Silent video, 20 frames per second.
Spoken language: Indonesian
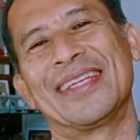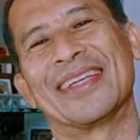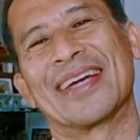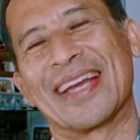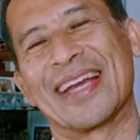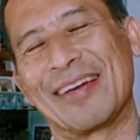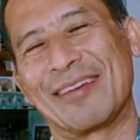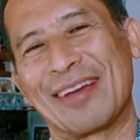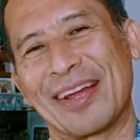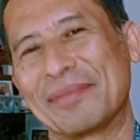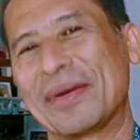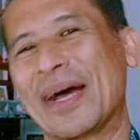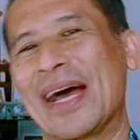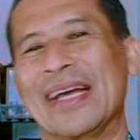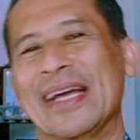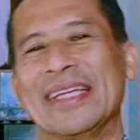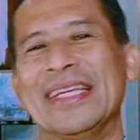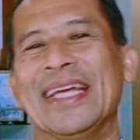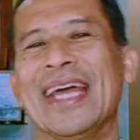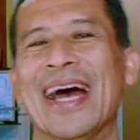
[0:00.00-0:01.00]
gitu, Karena orang
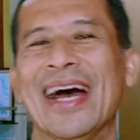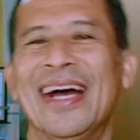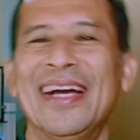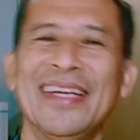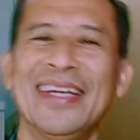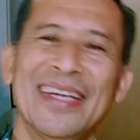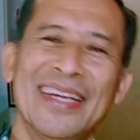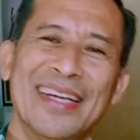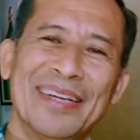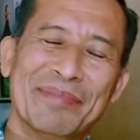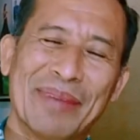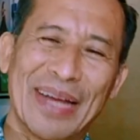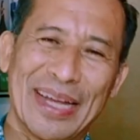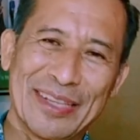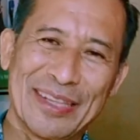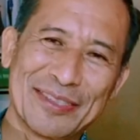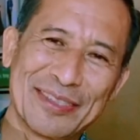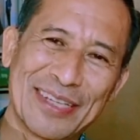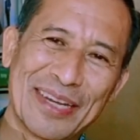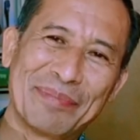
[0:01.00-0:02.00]
bahagia
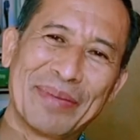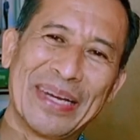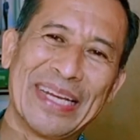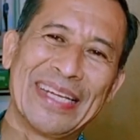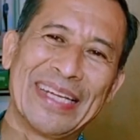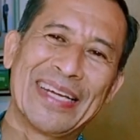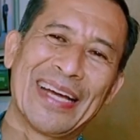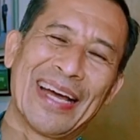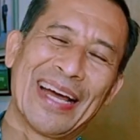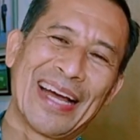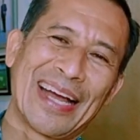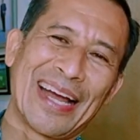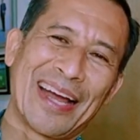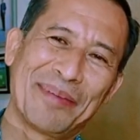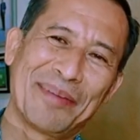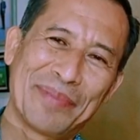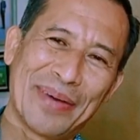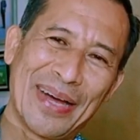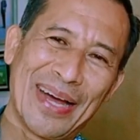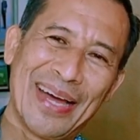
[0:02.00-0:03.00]
Begitu sudah menikah
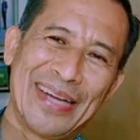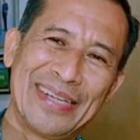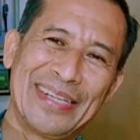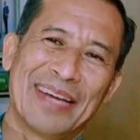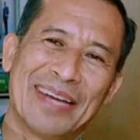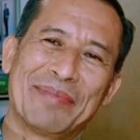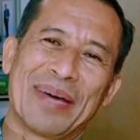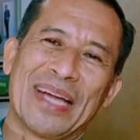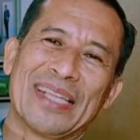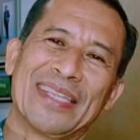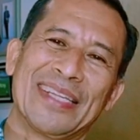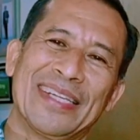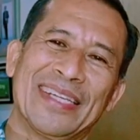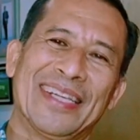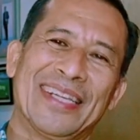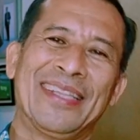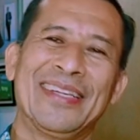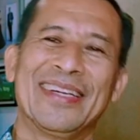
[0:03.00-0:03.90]
Kapan dia mati